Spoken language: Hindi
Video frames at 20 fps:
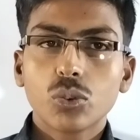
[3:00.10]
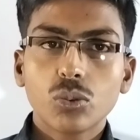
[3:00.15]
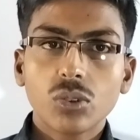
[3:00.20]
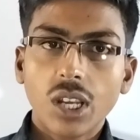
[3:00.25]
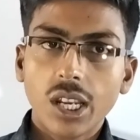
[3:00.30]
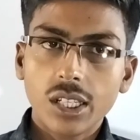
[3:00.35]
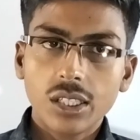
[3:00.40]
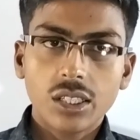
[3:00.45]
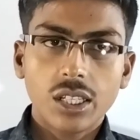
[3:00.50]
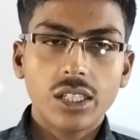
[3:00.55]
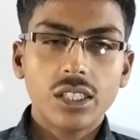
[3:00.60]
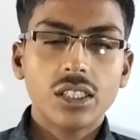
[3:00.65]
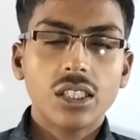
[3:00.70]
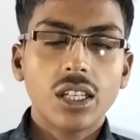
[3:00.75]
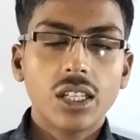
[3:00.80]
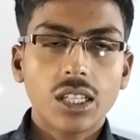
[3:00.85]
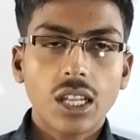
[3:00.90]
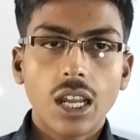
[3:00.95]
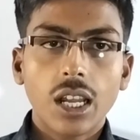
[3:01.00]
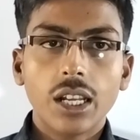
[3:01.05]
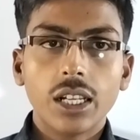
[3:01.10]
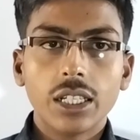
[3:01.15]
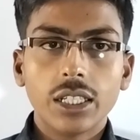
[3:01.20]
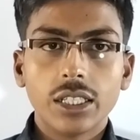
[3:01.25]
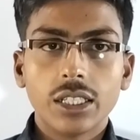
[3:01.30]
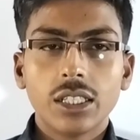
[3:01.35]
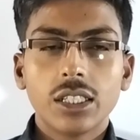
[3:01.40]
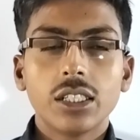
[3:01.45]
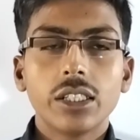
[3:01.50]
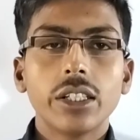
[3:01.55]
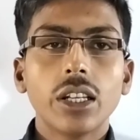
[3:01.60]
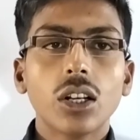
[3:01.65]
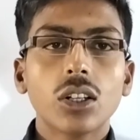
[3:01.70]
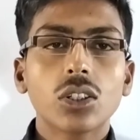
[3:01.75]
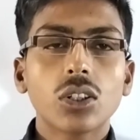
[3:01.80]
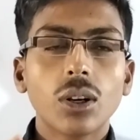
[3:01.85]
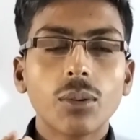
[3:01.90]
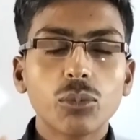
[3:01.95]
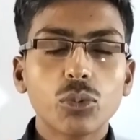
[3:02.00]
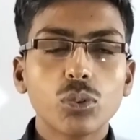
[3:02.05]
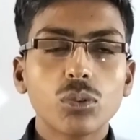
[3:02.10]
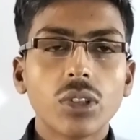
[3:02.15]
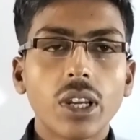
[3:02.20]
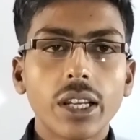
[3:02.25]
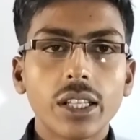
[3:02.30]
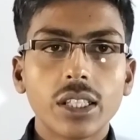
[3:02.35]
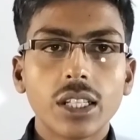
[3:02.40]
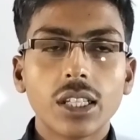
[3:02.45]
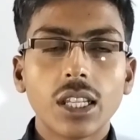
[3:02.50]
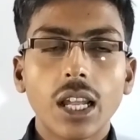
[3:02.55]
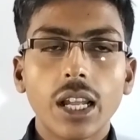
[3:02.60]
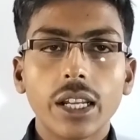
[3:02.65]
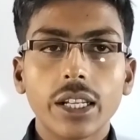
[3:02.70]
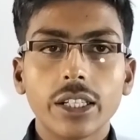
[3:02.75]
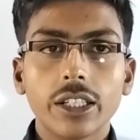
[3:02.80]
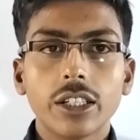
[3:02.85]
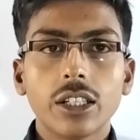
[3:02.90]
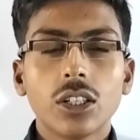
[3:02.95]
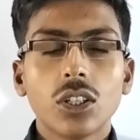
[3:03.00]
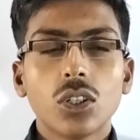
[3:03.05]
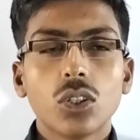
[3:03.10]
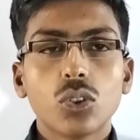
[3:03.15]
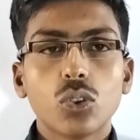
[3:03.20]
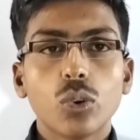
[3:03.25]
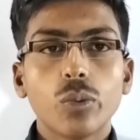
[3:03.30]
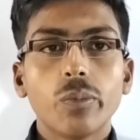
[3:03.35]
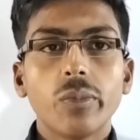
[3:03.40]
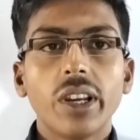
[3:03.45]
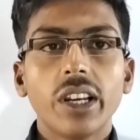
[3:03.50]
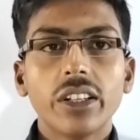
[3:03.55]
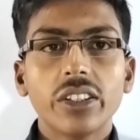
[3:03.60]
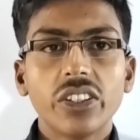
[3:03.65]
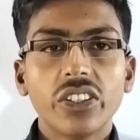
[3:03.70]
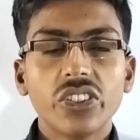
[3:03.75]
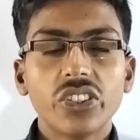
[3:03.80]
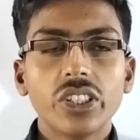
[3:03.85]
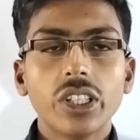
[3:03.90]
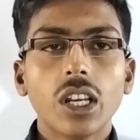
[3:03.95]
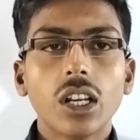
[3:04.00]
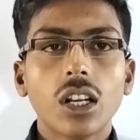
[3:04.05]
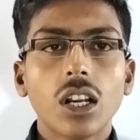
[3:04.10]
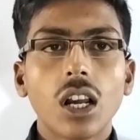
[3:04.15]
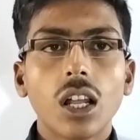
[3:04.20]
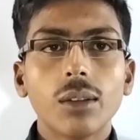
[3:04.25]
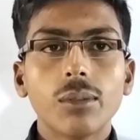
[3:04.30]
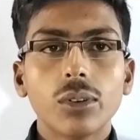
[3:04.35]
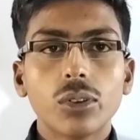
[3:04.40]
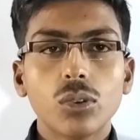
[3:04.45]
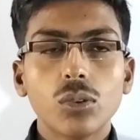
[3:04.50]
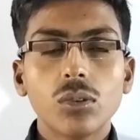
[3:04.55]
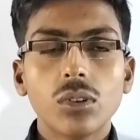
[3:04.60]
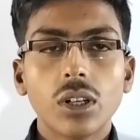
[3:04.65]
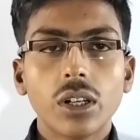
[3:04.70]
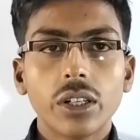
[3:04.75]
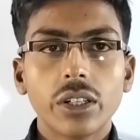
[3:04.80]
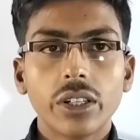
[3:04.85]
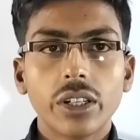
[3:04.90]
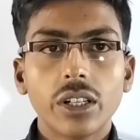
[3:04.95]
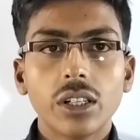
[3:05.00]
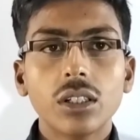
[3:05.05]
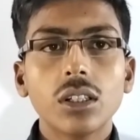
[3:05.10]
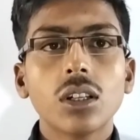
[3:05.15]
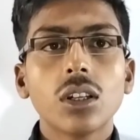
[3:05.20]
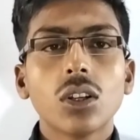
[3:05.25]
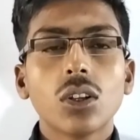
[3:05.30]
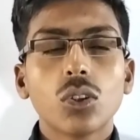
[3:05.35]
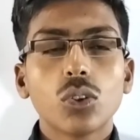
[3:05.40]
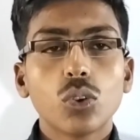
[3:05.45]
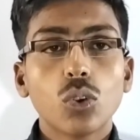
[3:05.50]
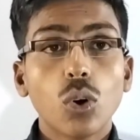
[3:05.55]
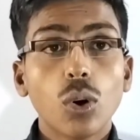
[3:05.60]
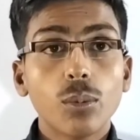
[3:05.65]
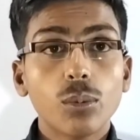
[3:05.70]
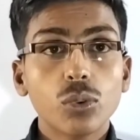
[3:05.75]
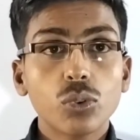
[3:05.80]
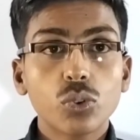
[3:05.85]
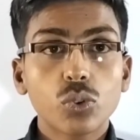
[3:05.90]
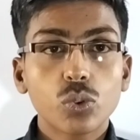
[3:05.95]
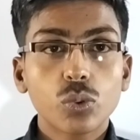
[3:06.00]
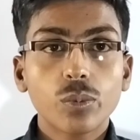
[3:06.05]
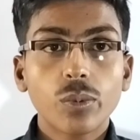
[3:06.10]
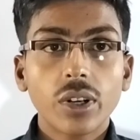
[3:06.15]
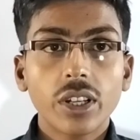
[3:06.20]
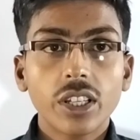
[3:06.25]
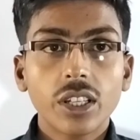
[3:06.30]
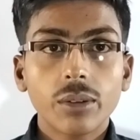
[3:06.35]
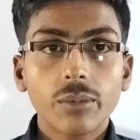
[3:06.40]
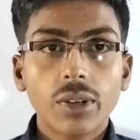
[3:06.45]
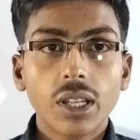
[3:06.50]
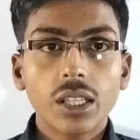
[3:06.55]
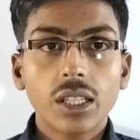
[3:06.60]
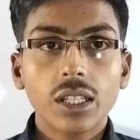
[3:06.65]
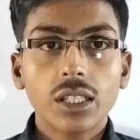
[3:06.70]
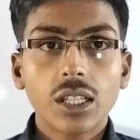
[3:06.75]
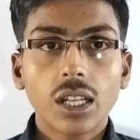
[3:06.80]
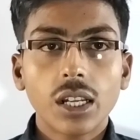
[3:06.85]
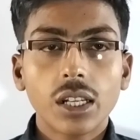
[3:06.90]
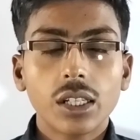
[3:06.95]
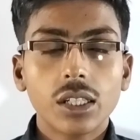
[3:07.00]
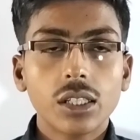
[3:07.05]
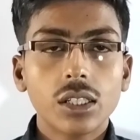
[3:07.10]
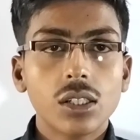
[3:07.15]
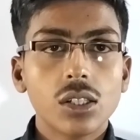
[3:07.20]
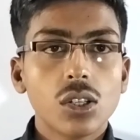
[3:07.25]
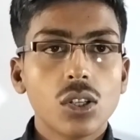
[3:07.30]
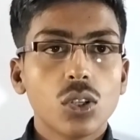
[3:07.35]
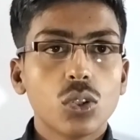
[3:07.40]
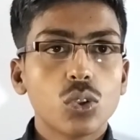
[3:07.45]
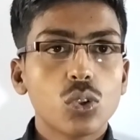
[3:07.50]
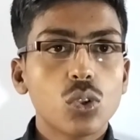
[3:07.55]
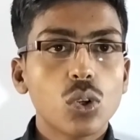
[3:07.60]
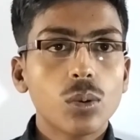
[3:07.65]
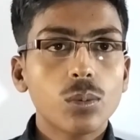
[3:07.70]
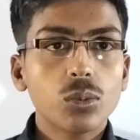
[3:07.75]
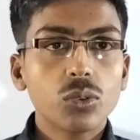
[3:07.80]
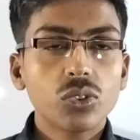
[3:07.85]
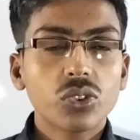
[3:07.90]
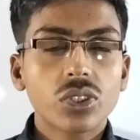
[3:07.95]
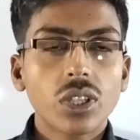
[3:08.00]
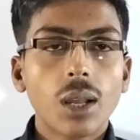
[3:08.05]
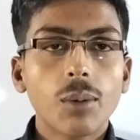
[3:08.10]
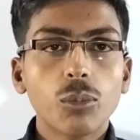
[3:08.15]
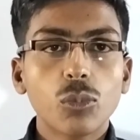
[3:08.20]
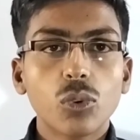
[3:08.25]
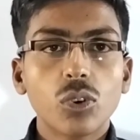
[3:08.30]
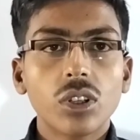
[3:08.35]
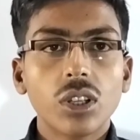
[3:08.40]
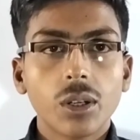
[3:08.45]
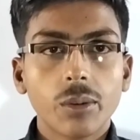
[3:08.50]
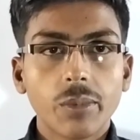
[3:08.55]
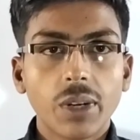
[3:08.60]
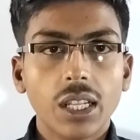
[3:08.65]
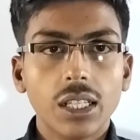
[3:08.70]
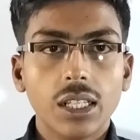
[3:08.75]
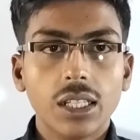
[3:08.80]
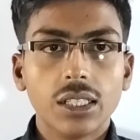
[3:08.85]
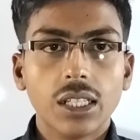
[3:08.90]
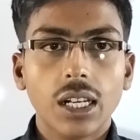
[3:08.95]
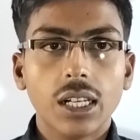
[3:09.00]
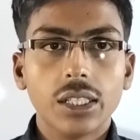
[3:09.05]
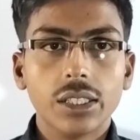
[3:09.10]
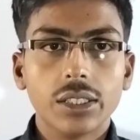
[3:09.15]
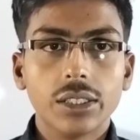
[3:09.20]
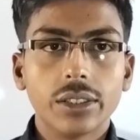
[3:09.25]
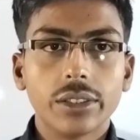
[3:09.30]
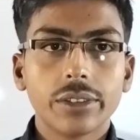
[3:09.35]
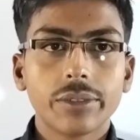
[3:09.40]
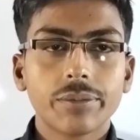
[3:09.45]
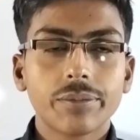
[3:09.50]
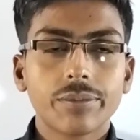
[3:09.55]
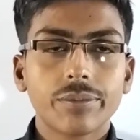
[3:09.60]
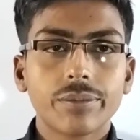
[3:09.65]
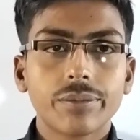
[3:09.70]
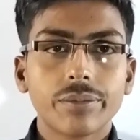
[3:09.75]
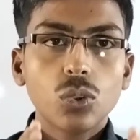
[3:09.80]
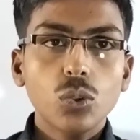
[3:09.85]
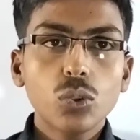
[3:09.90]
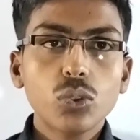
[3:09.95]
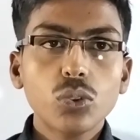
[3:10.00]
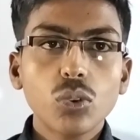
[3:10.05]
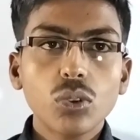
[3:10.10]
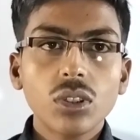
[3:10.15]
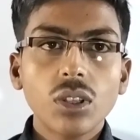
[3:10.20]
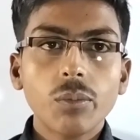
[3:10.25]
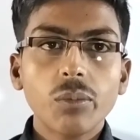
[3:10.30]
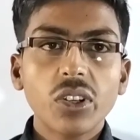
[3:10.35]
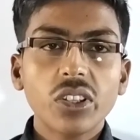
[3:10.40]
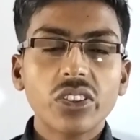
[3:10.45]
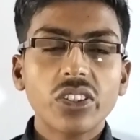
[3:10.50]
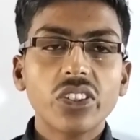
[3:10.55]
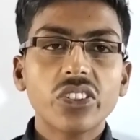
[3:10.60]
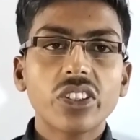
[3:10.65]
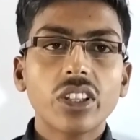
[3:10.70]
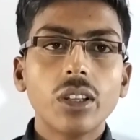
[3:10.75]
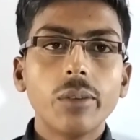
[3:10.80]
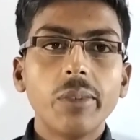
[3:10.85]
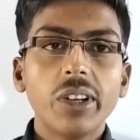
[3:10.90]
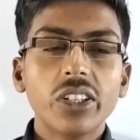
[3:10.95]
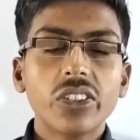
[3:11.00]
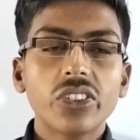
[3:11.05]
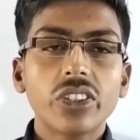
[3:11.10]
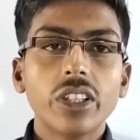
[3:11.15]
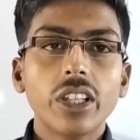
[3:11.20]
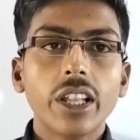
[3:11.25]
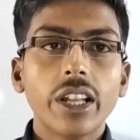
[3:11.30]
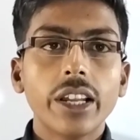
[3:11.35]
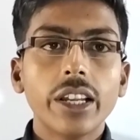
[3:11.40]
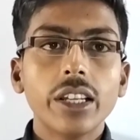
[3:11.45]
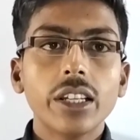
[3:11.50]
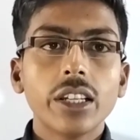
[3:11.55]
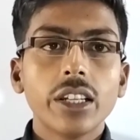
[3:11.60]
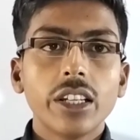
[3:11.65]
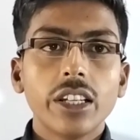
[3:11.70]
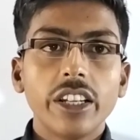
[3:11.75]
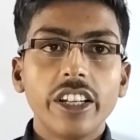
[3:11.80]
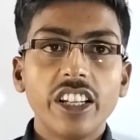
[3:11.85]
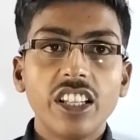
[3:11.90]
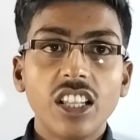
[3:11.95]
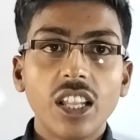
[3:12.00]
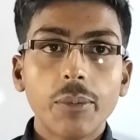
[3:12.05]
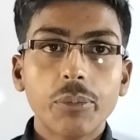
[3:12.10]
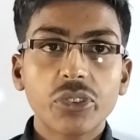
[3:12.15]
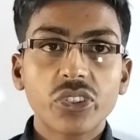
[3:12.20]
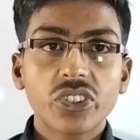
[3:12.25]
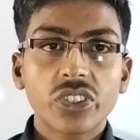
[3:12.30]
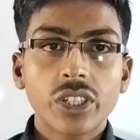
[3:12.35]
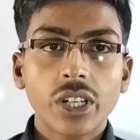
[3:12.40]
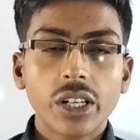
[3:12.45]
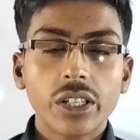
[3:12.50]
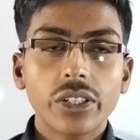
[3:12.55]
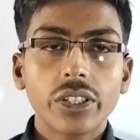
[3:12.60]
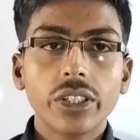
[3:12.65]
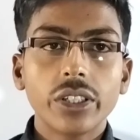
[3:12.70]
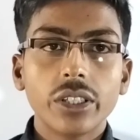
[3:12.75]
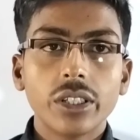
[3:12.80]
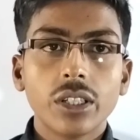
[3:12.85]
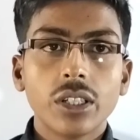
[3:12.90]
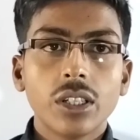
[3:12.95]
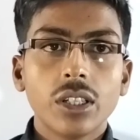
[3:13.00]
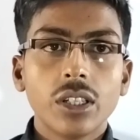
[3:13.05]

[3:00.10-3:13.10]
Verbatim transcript: सुनाई नहीं दे रहा है या कम सुनाई दे रहा है तो मैग्नीशिया कार्ब 200 दो बूंद सुबह एक बार लेना है दो बूंद शाम को एक बार लेना है दोस्तों नंबर तीसरी मेडिसिन है इलेप्स थर्टी